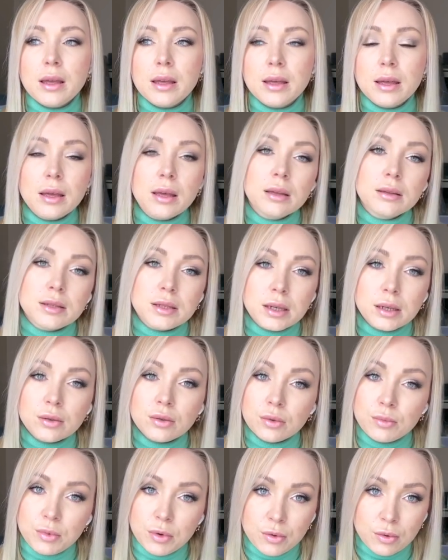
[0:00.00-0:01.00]
и те,
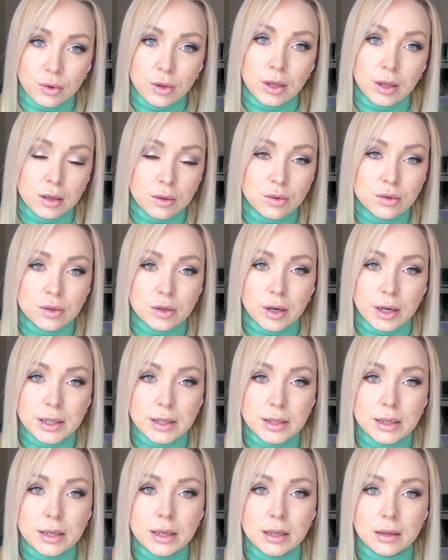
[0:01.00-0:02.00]
кто бегут и едут с
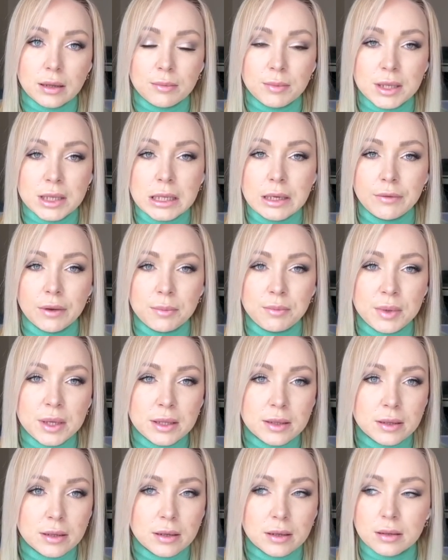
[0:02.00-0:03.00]
России. Это Москва,
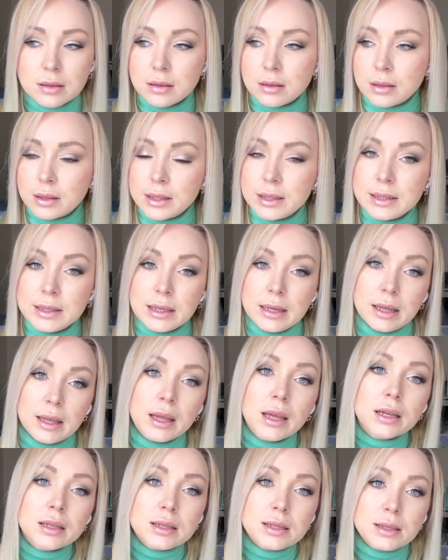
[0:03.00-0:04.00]
Питер,
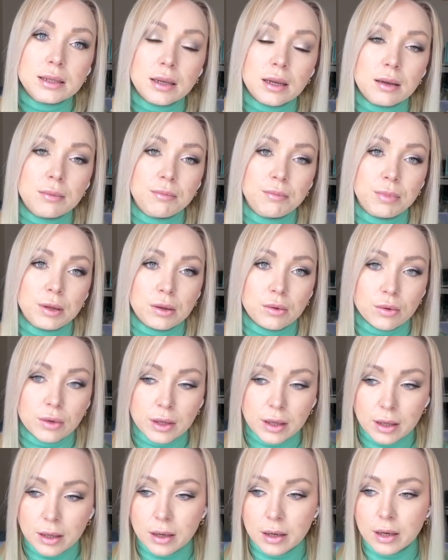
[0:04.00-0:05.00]
интеллигенция,
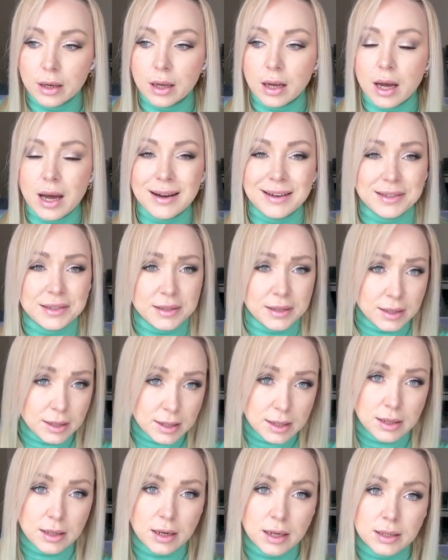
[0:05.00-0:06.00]
блогеры,
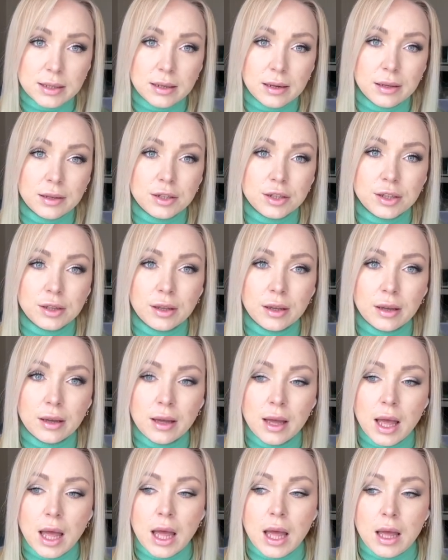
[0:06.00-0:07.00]
артисты
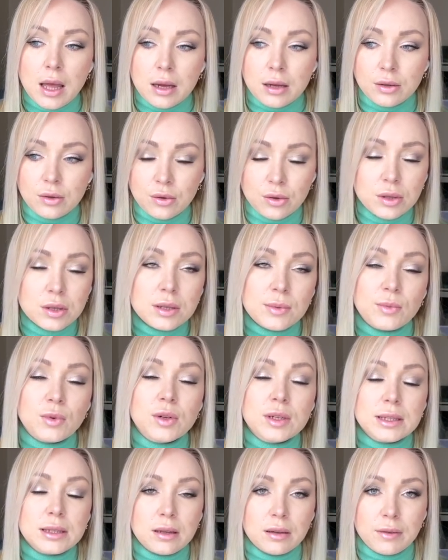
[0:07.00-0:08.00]
различные, кто не
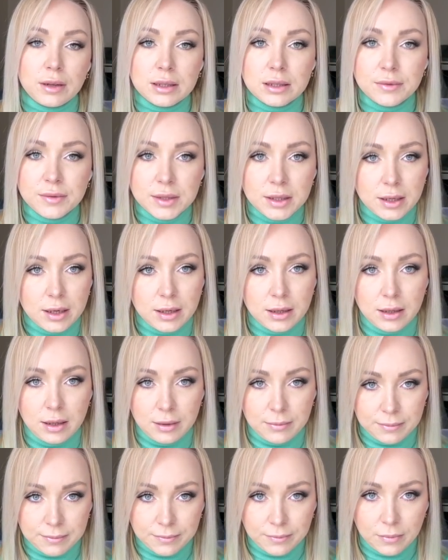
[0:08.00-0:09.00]
смог оставаться в
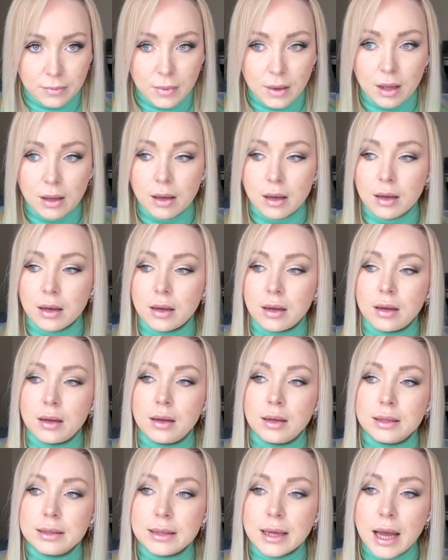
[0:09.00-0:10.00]
стране.
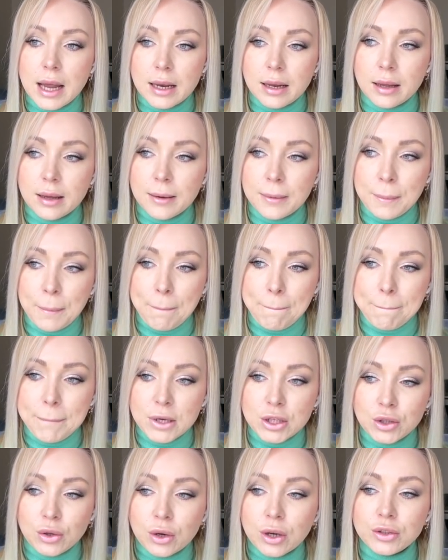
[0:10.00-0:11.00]
А, далее,
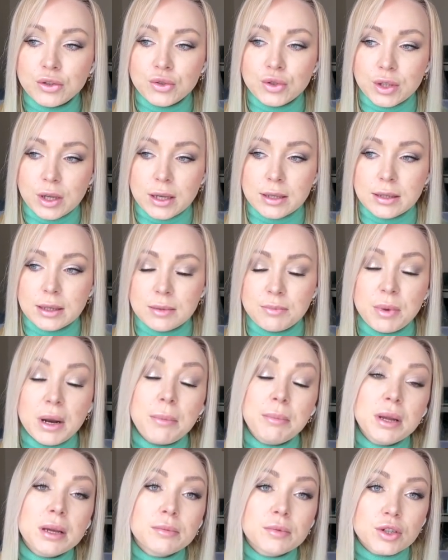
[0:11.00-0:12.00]
что хочу сказать.
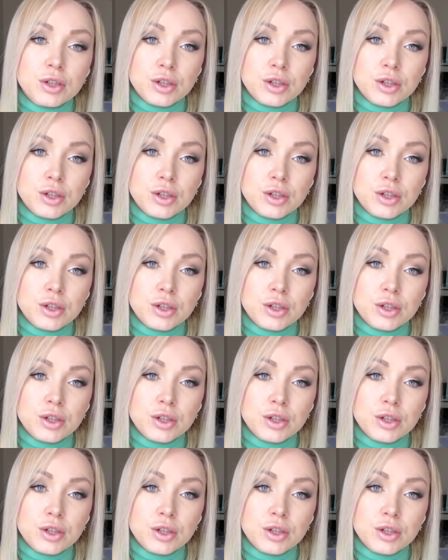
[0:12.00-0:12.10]
Проблемы с